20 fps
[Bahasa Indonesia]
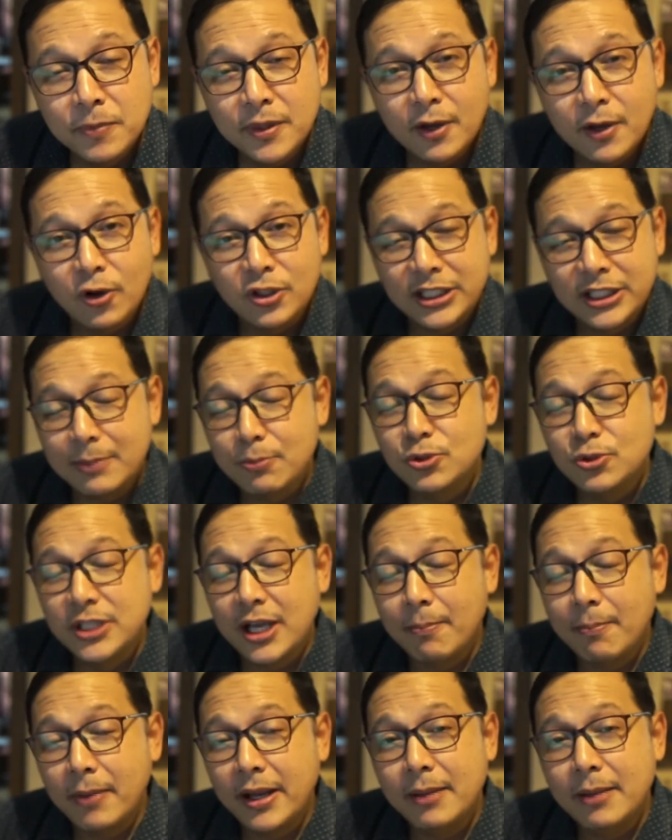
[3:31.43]
Kontribusi
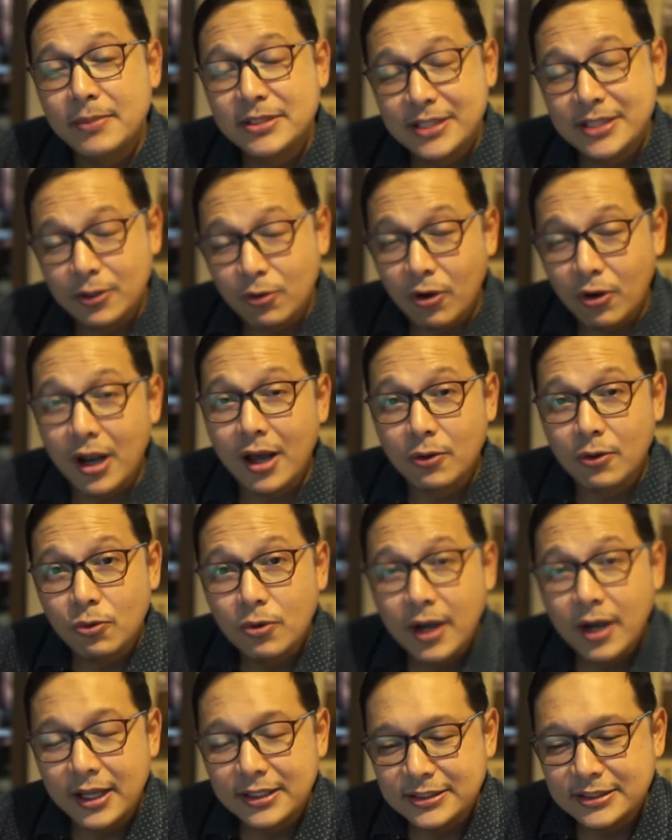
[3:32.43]
apa yang bisa gue
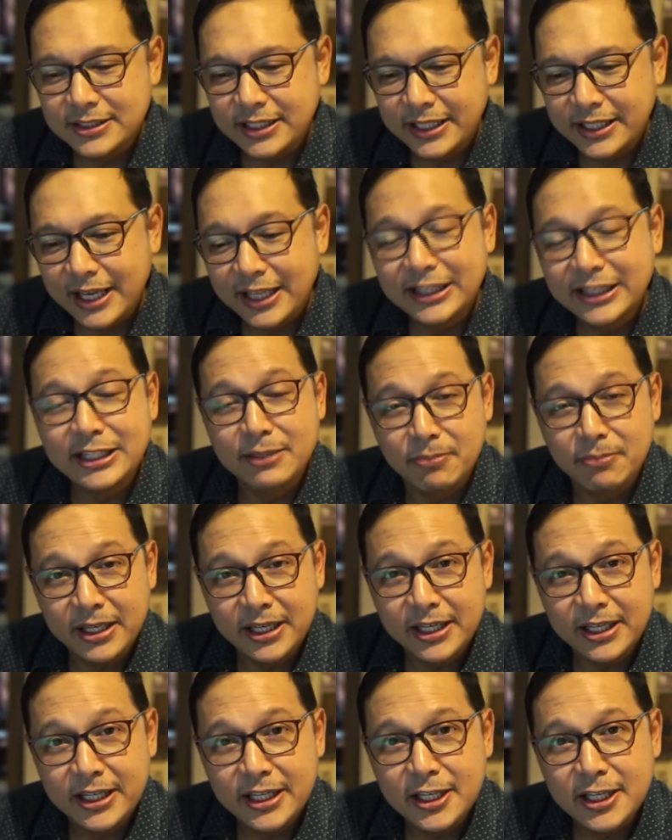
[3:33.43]
lakukan sehingga tim
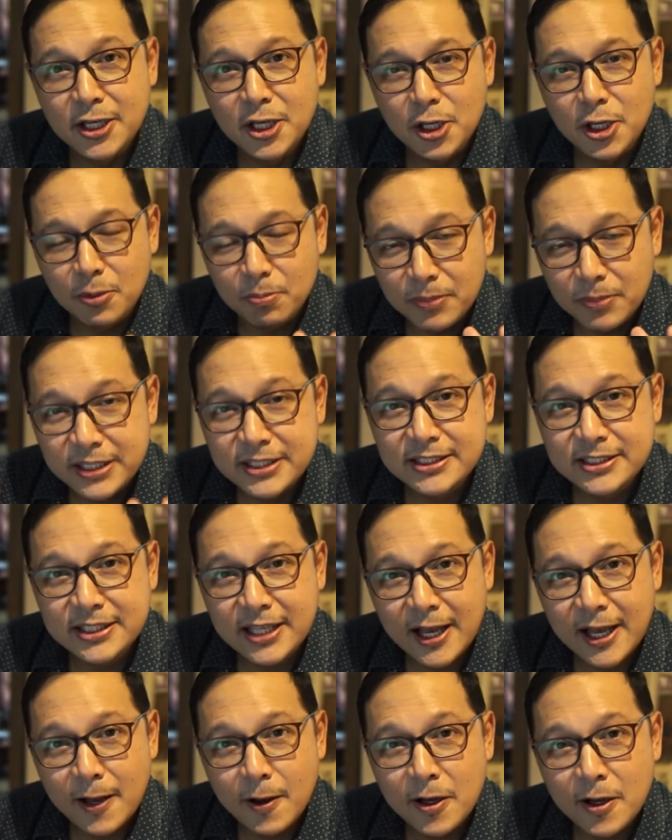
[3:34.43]
ini
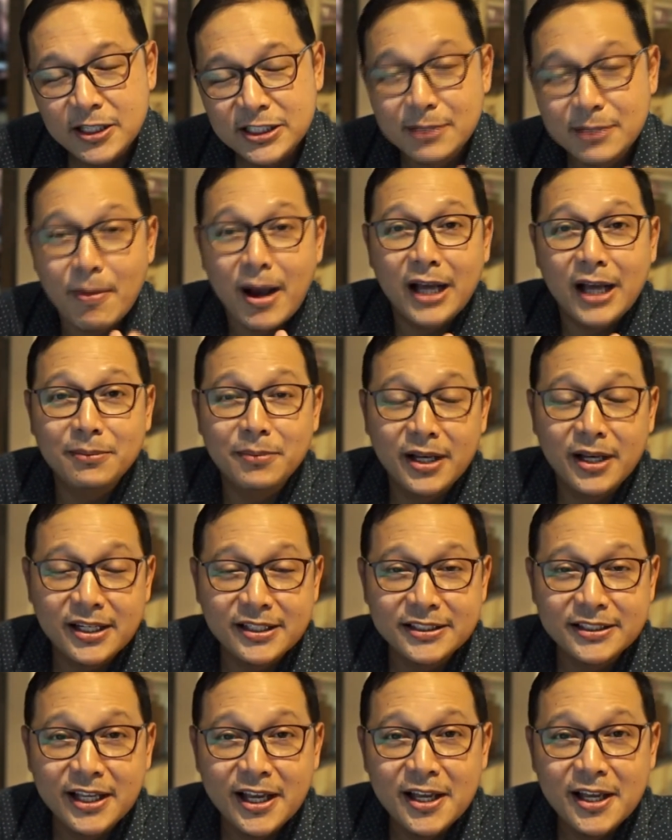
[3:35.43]
bisa semangat
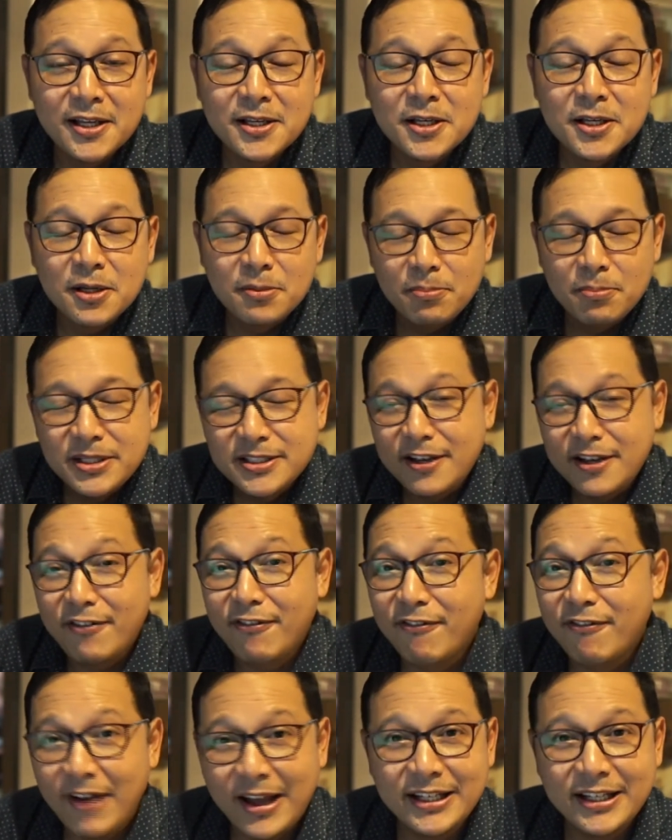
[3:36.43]
bekerja, bisa
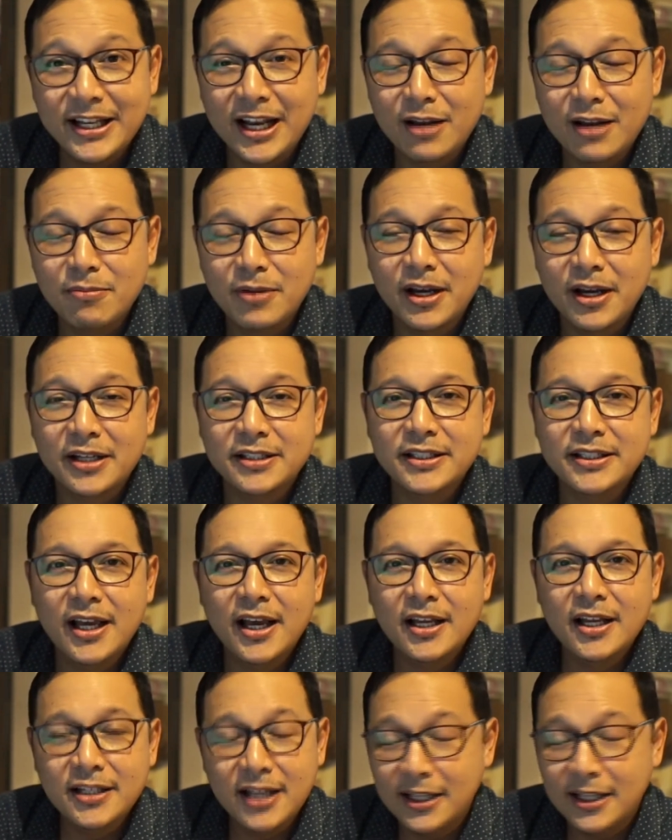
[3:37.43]
fun dalam bekerja,
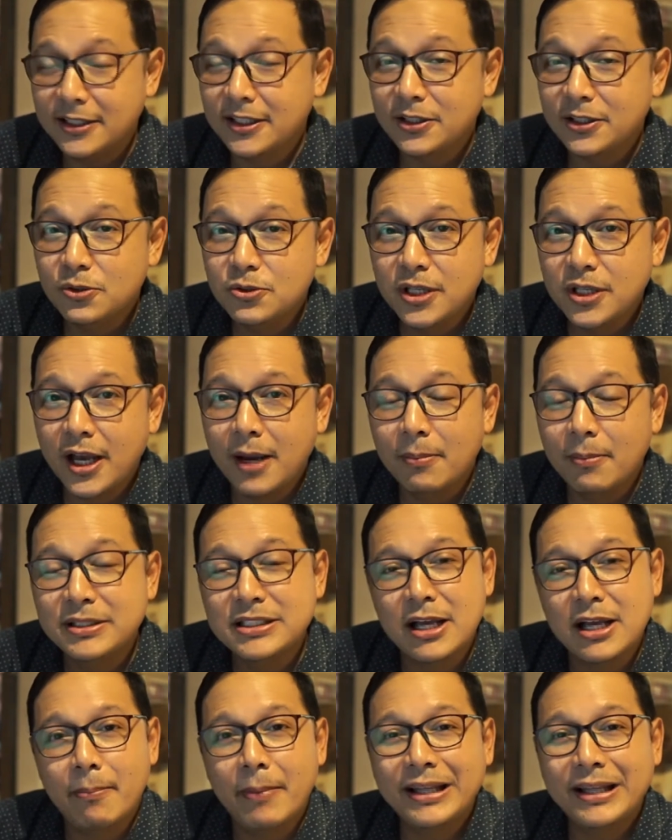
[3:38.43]
dan tentunya
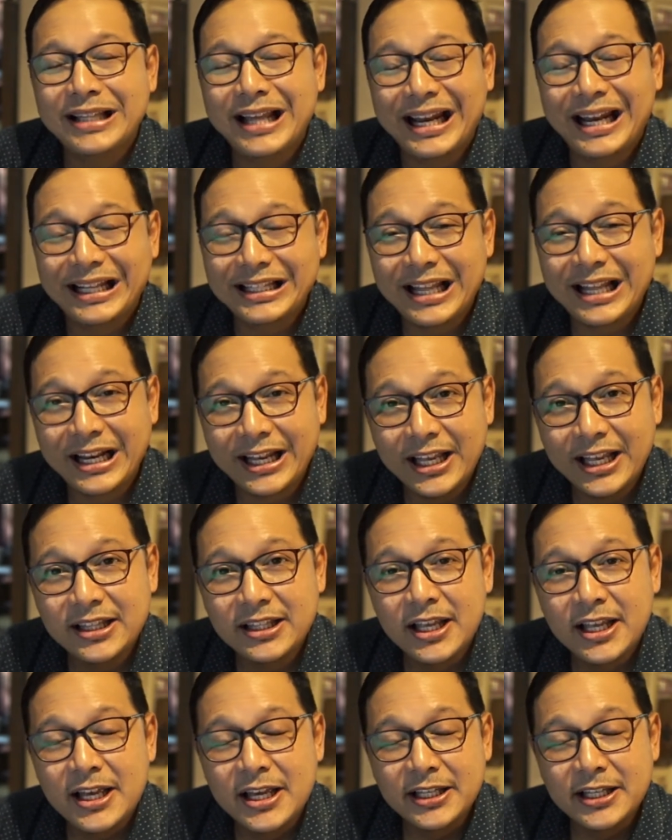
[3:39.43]
mencapai target-target
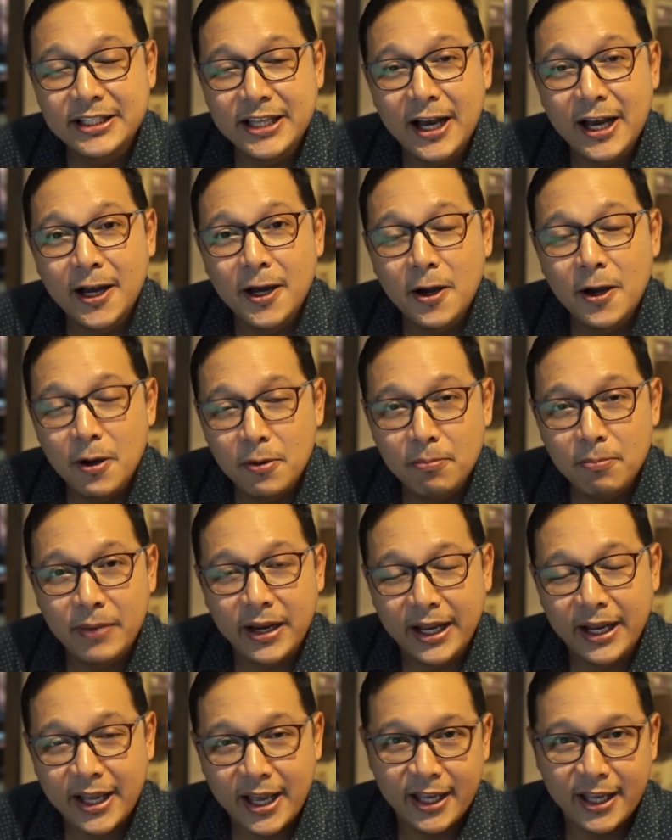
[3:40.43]
yang
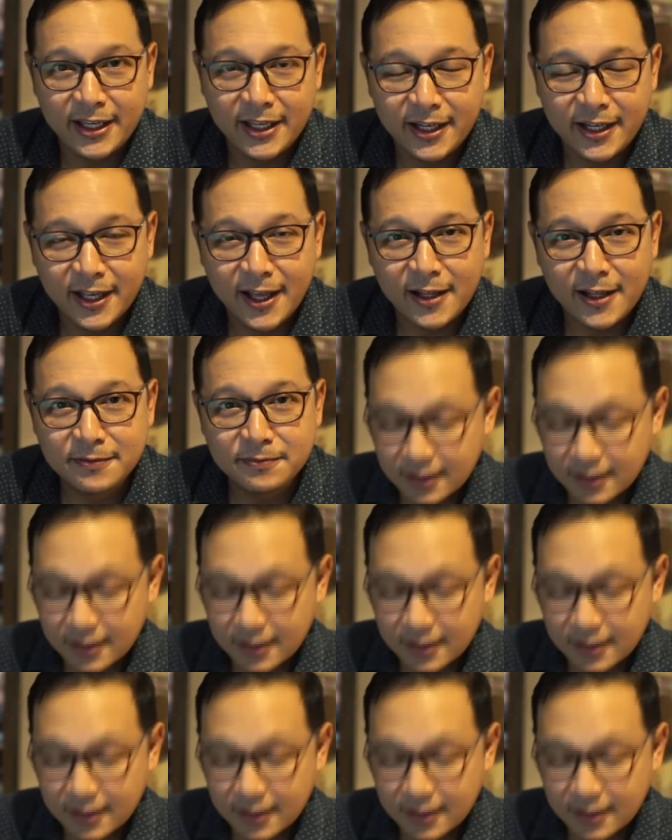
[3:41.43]
mereka inginkan."